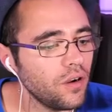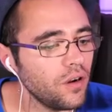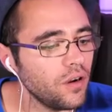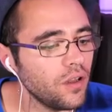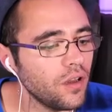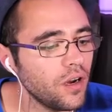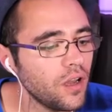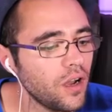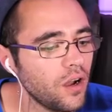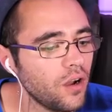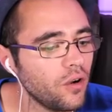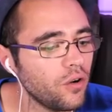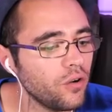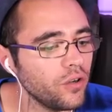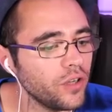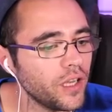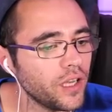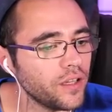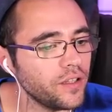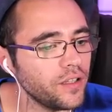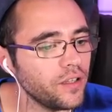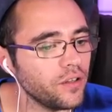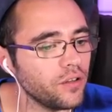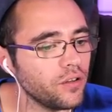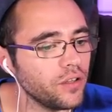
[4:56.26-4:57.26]
Oh là là,
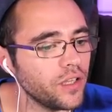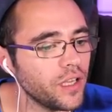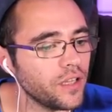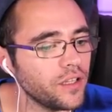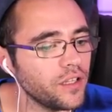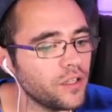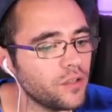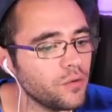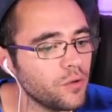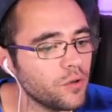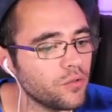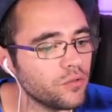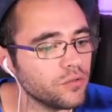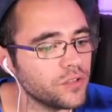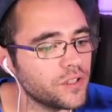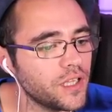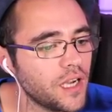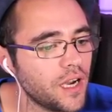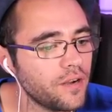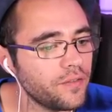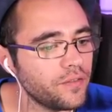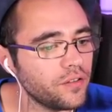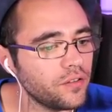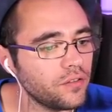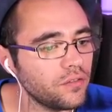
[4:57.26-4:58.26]
regardez, regardez comment on se
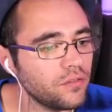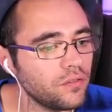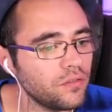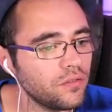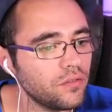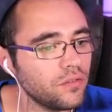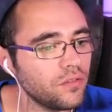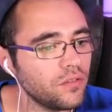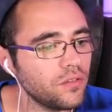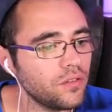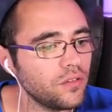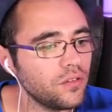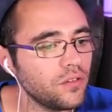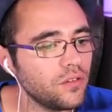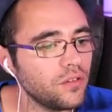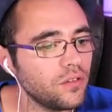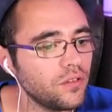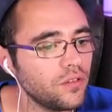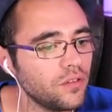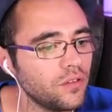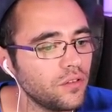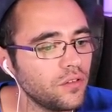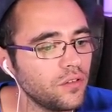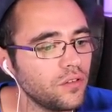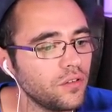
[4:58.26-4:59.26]
gave.
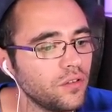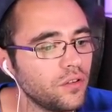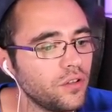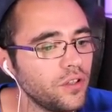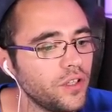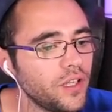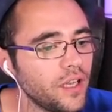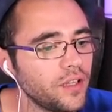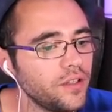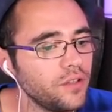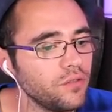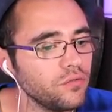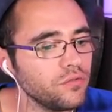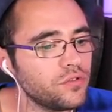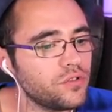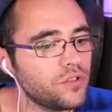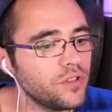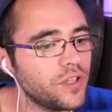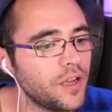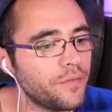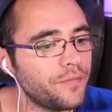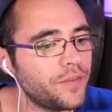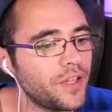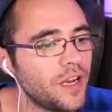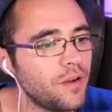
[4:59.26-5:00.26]
Regardez, on se
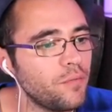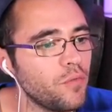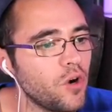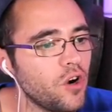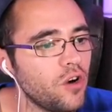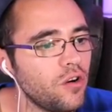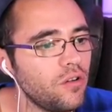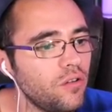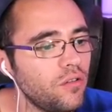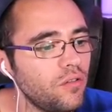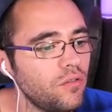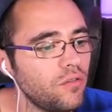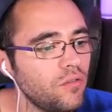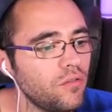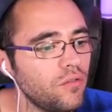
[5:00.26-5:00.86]
gave tellement.